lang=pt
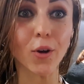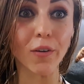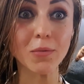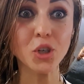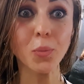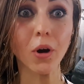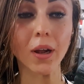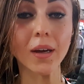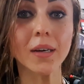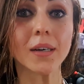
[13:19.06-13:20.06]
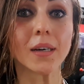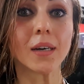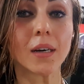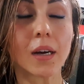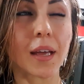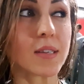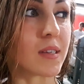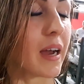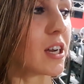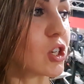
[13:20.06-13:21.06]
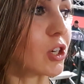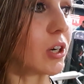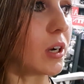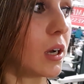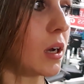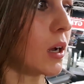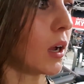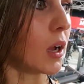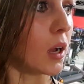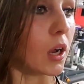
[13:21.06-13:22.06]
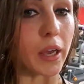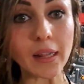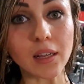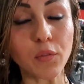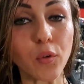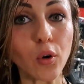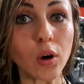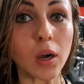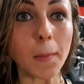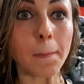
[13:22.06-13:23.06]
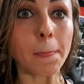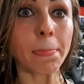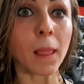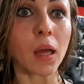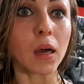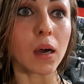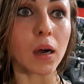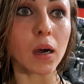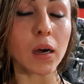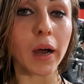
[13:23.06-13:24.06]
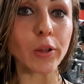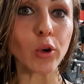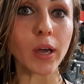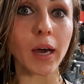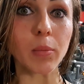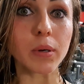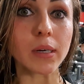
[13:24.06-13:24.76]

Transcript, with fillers: Vamos embora. Quer dizer, acho que ainda vou uh, alongar um